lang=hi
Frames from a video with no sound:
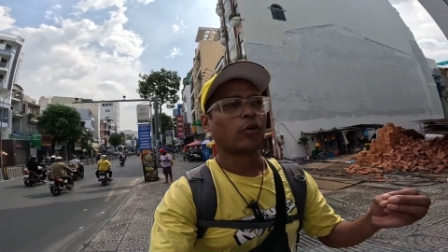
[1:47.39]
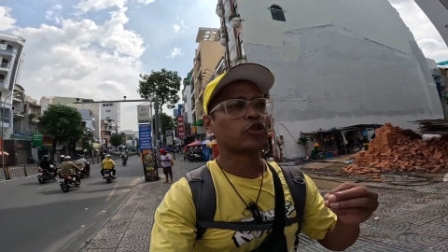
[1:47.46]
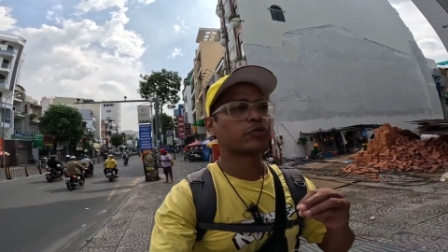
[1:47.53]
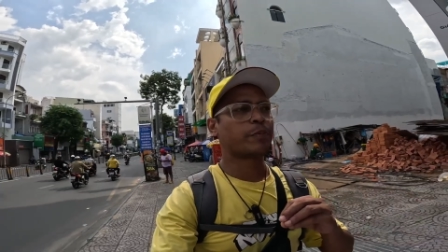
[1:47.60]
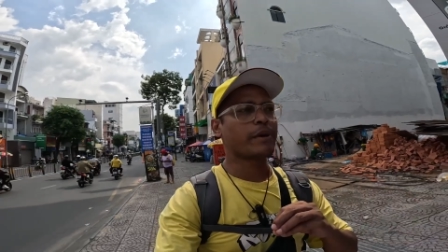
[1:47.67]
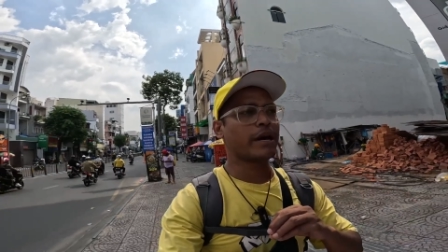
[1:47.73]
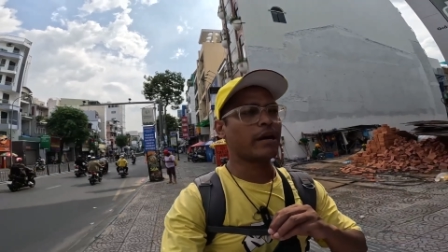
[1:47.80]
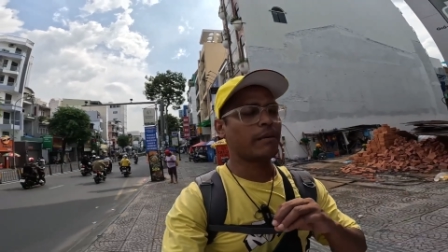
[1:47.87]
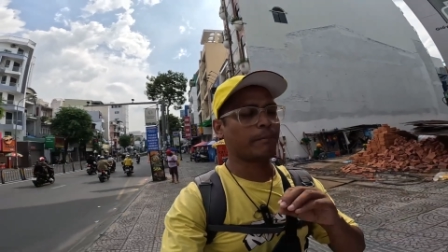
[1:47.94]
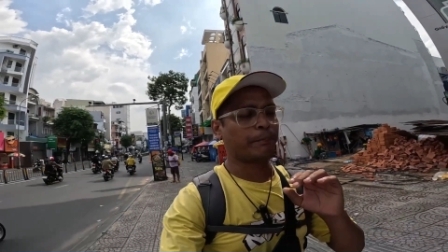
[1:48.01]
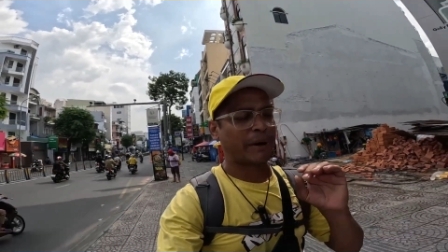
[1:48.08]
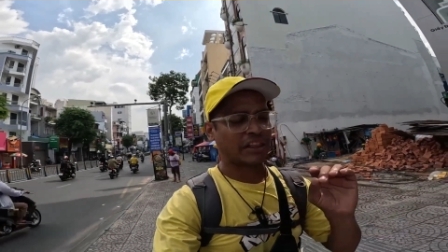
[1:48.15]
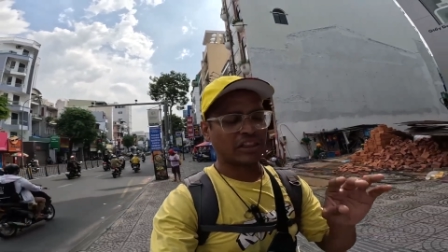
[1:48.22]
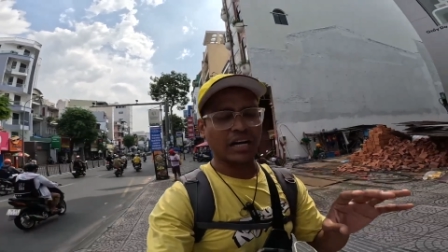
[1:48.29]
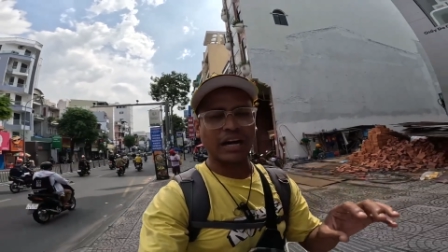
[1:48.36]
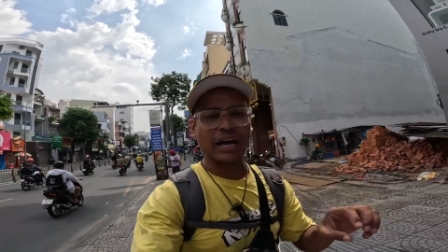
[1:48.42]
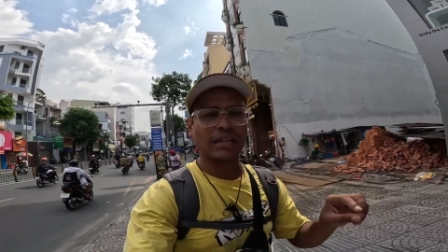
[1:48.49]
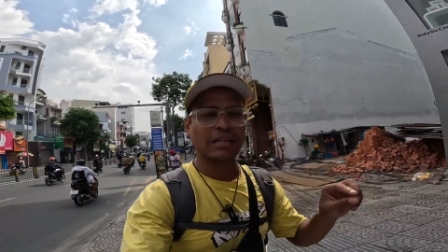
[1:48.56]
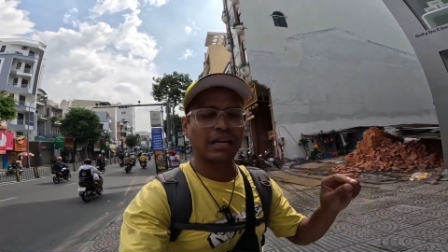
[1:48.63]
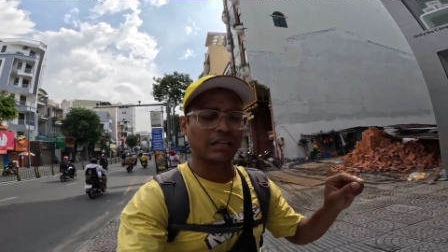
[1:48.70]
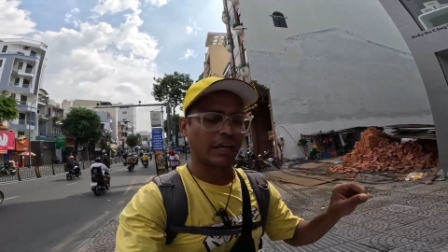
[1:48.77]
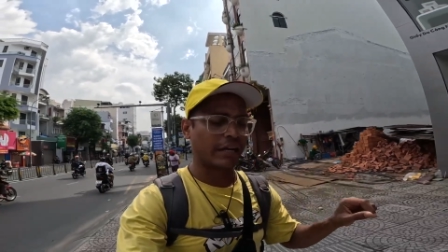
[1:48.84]
उसमें पत्ता
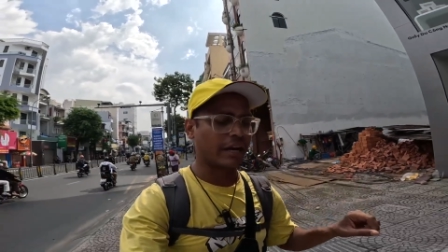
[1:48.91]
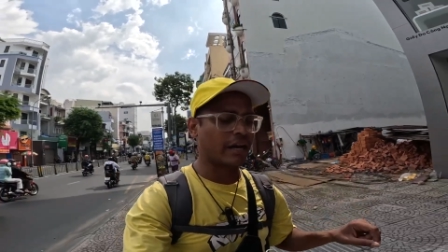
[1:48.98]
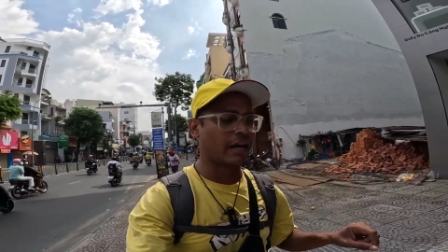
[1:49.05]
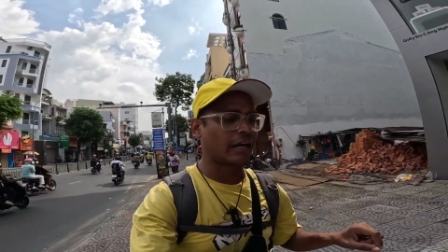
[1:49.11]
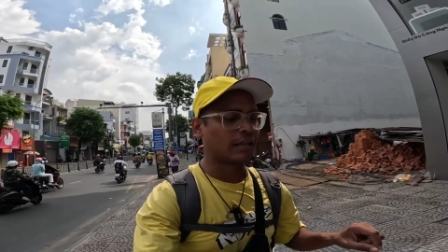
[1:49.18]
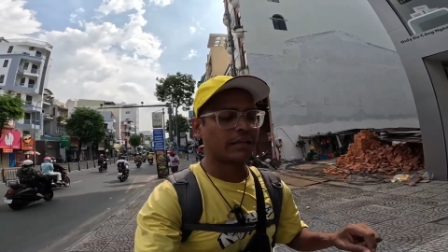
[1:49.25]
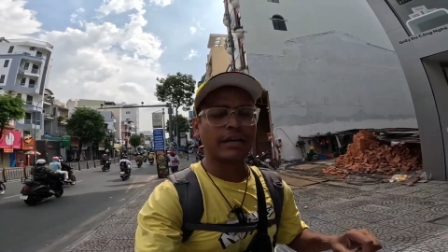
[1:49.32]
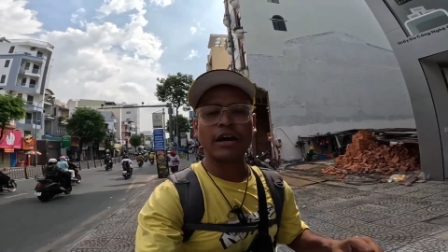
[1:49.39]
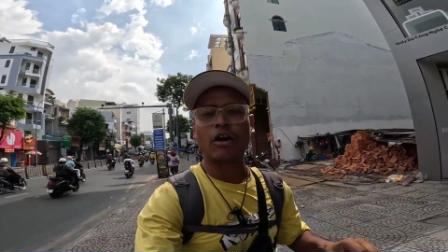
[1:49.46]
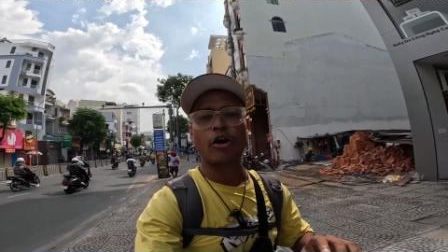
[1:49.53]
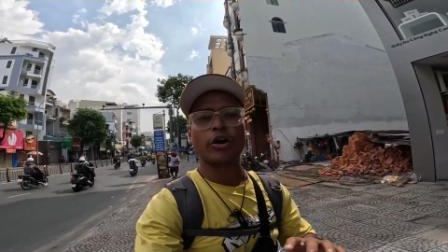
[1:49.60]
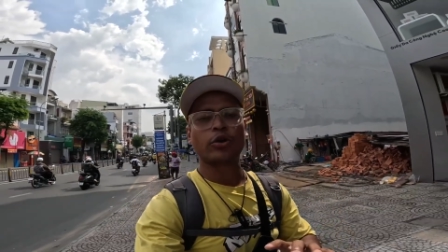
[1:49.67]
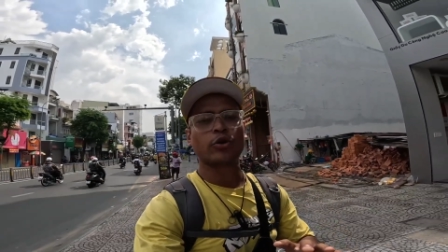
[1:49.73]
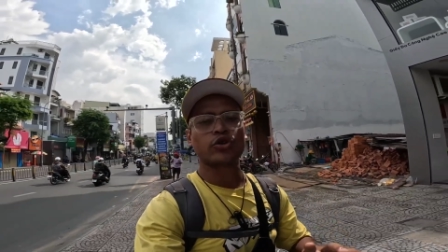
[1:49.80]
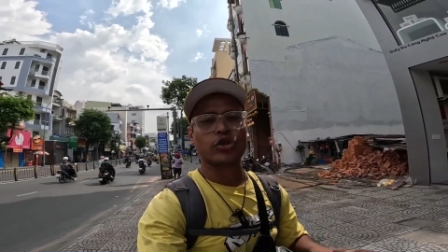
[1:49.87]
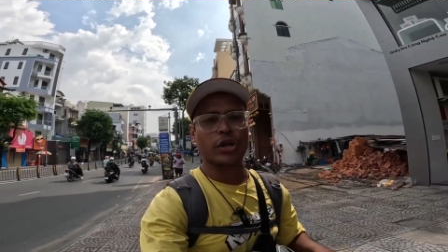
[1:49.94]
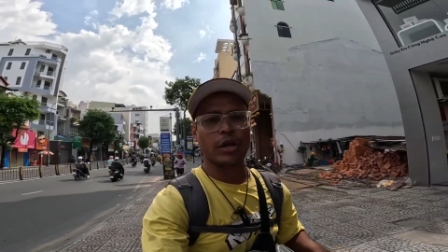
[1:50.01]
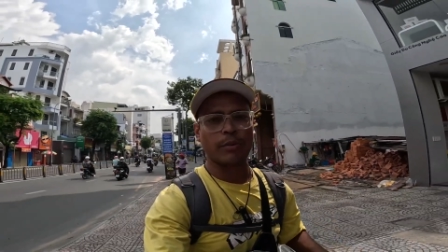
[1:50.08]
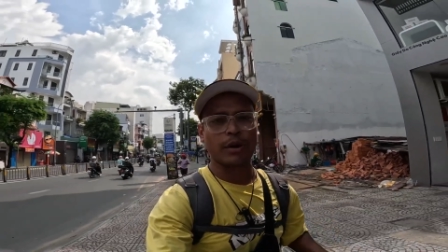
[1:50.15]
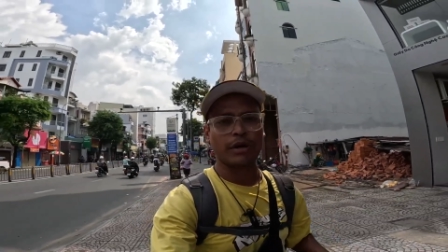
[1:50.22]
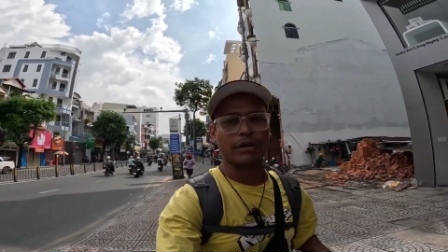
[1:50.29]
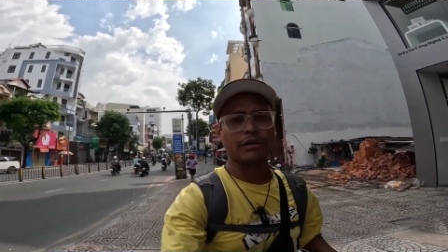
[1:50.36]
डाल दिया धनिया डाल दिया और कुछ
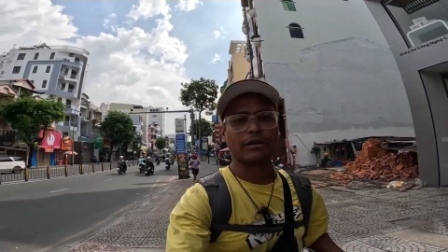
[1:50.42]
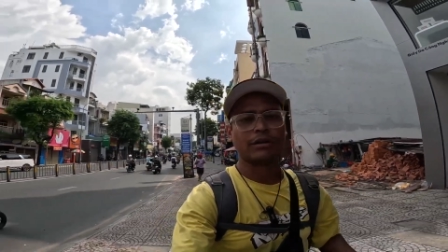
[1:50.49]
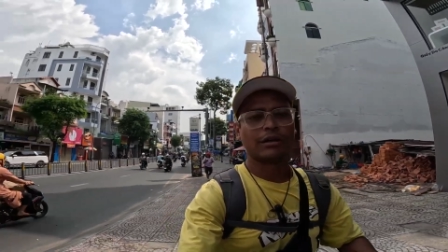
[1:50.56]
नहीं भाई